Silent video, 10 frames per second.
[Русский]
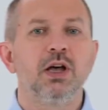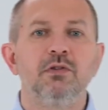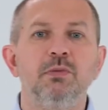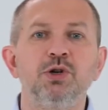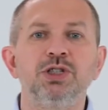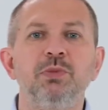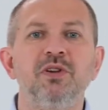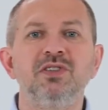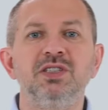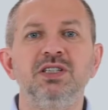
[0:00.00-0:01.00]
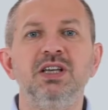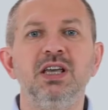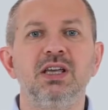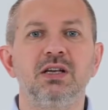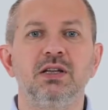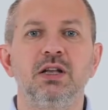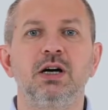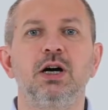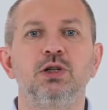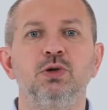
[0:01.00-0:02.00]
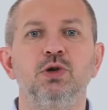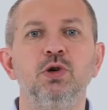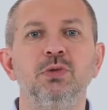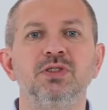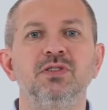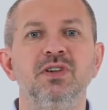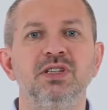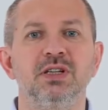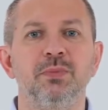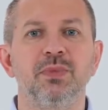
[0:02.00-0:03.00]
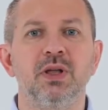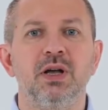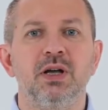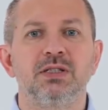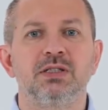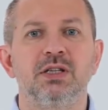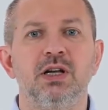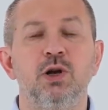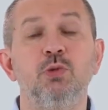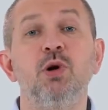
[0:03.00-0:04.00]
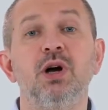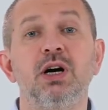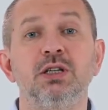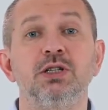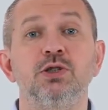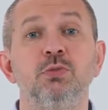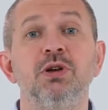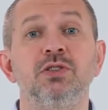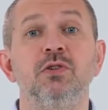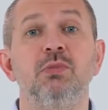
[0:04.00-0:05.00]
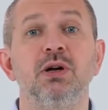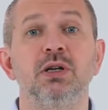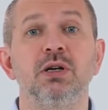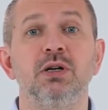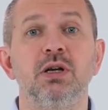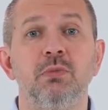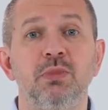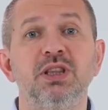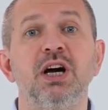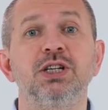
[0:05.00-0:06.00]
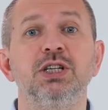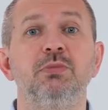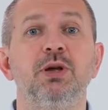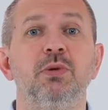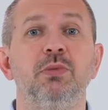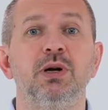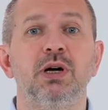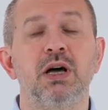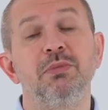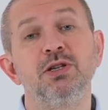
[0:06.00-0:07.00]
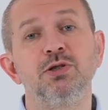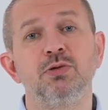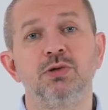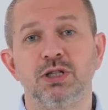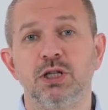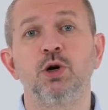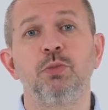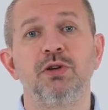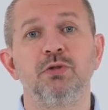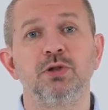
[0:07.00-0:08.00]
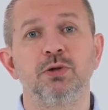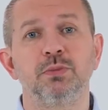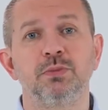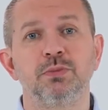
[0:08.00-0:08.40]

Вы можете перевести деньги на карту Humans Visa с любой карты зарубежного банка. Мы также не берем комиссию за такой перевод.